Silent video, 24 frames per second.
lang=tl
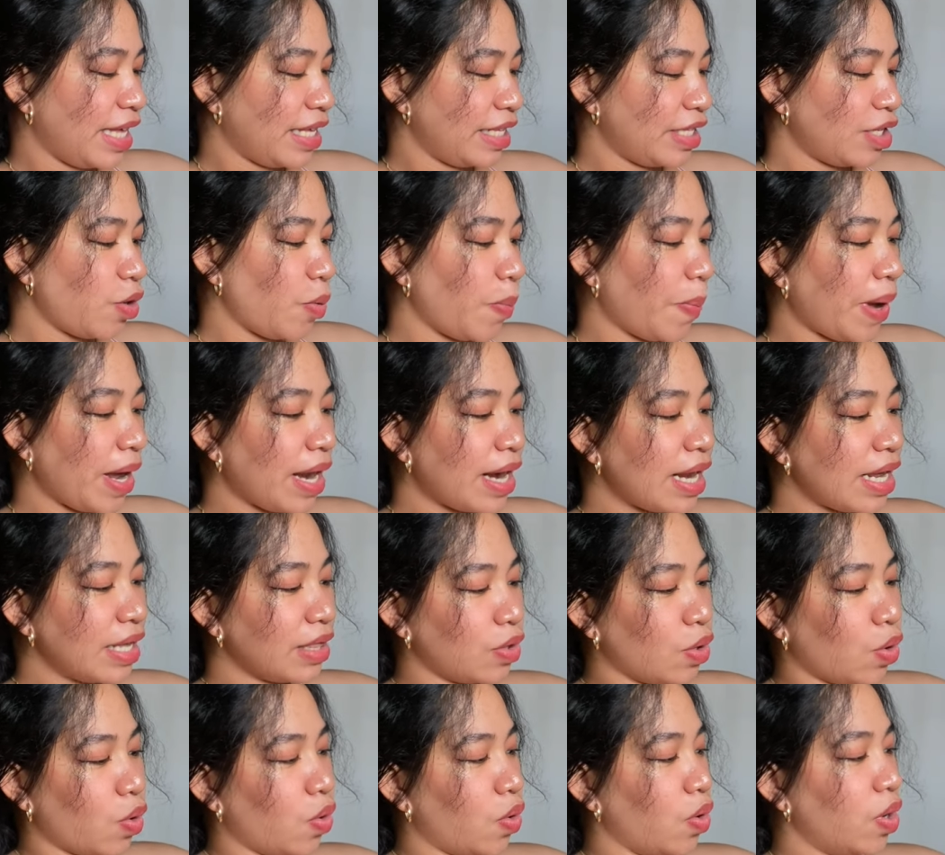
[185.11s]
So, para
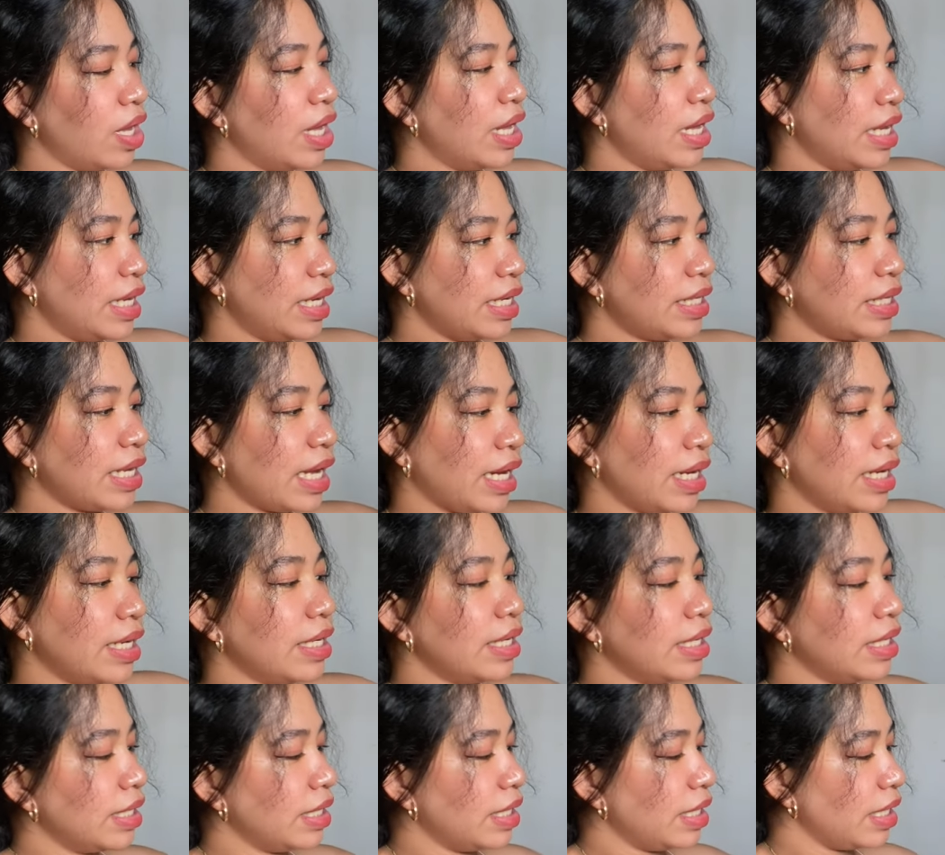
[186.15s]
ito, isang
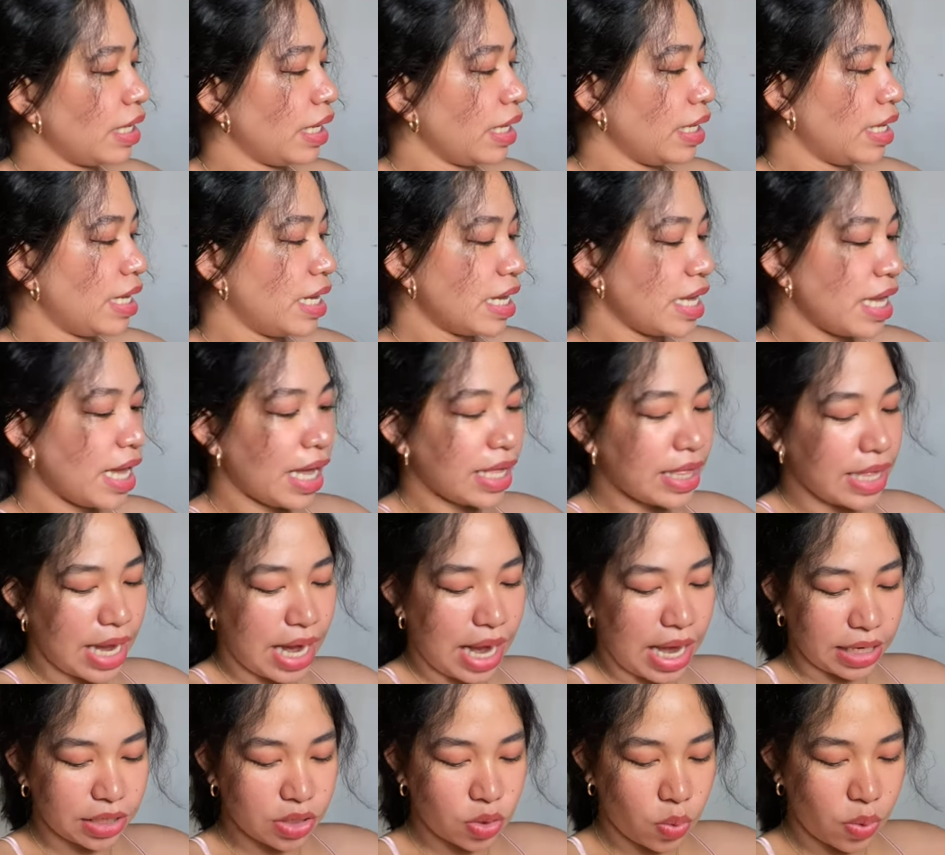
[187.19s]
hingian na
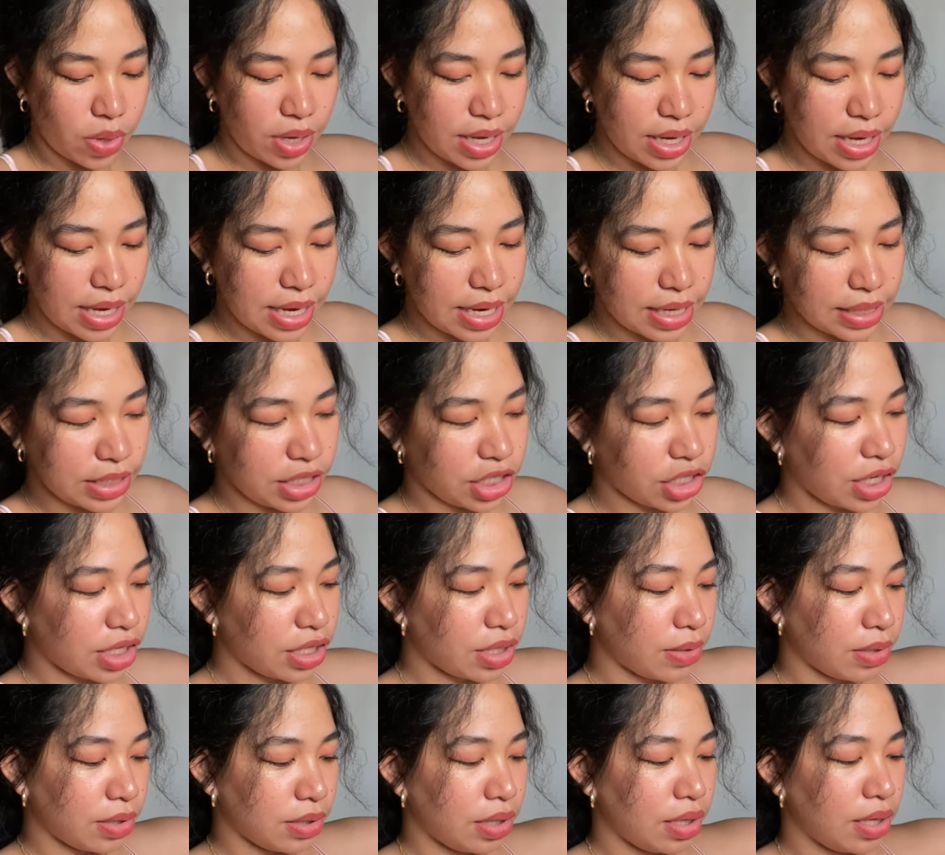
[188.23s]
lang. So, hihingin kasi siya
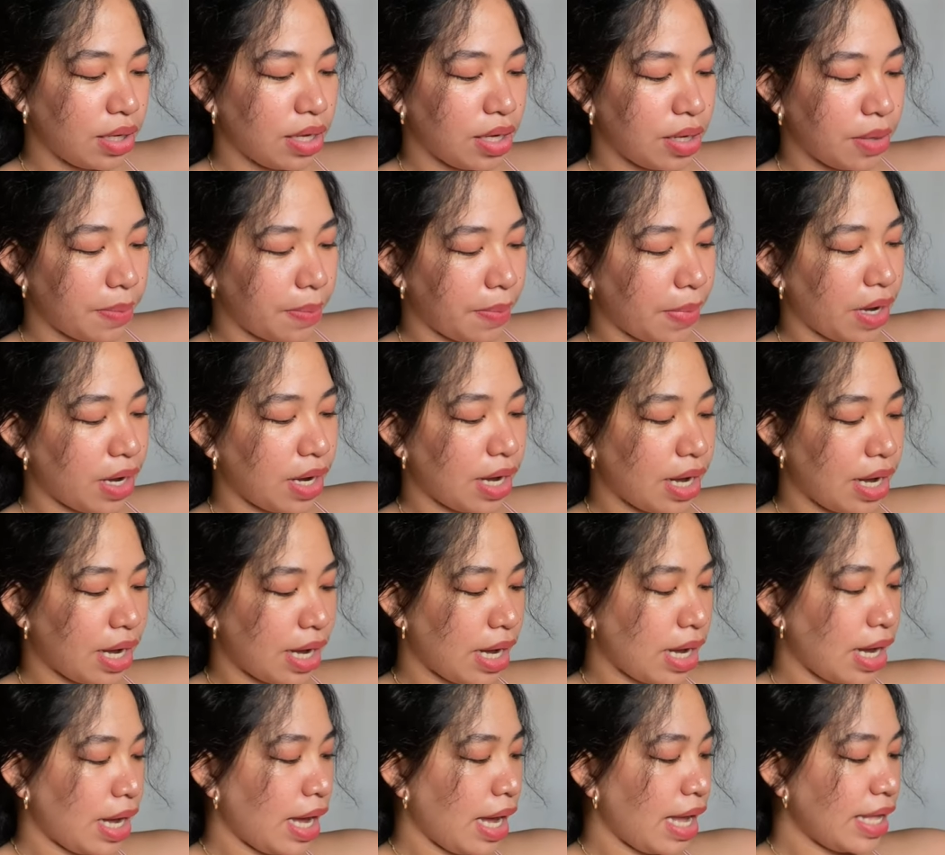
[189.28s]
ng mga
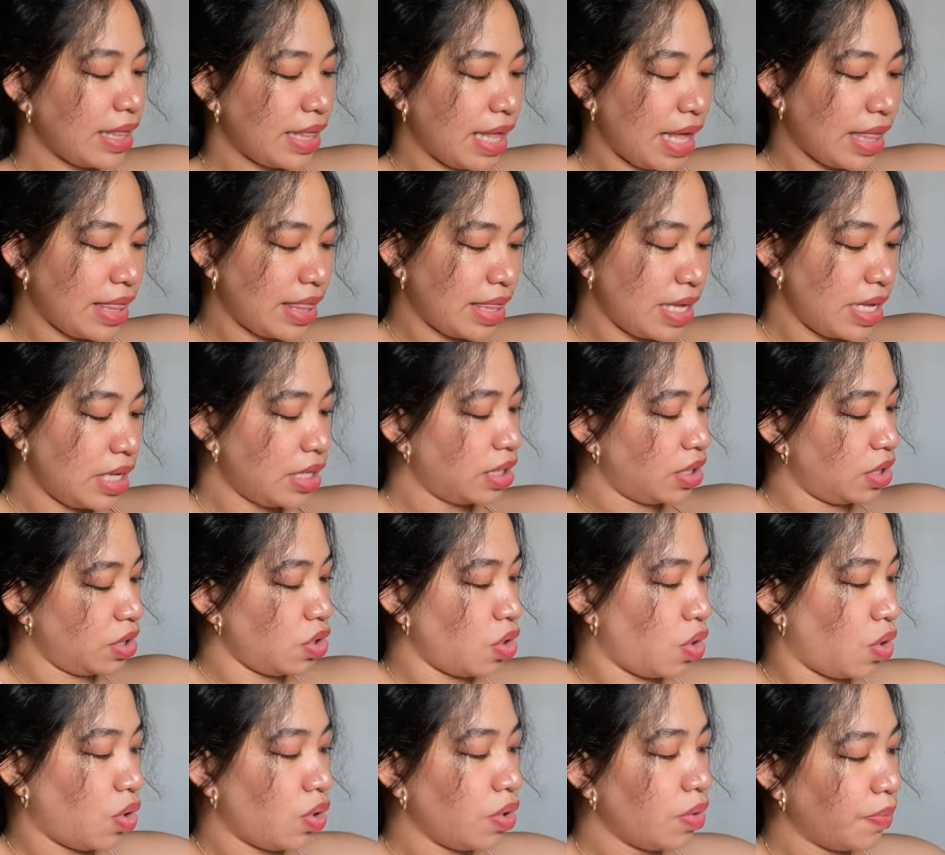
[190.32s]
attendees
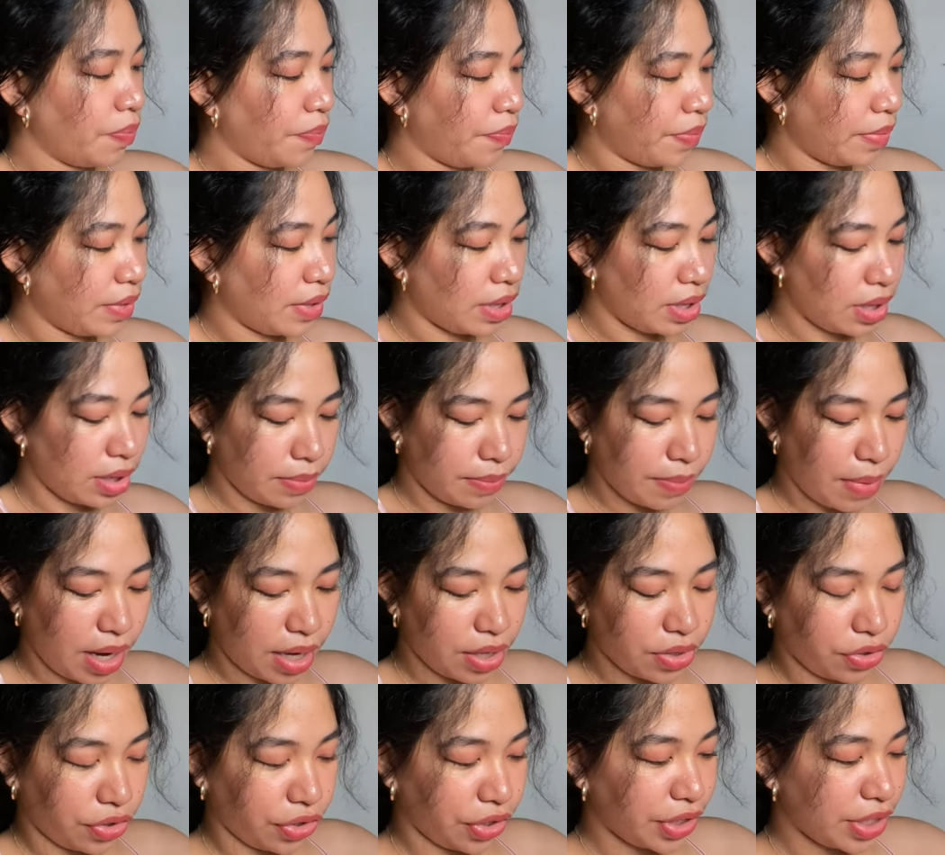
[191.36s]
nyo,
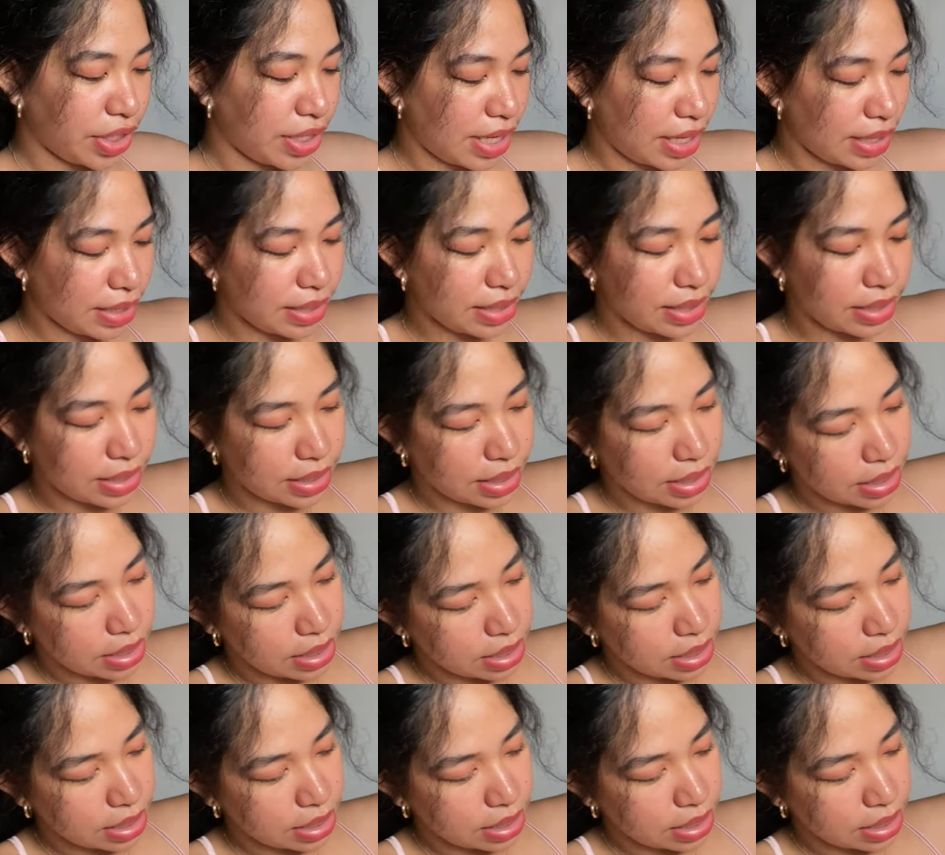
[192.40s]
mga nurses.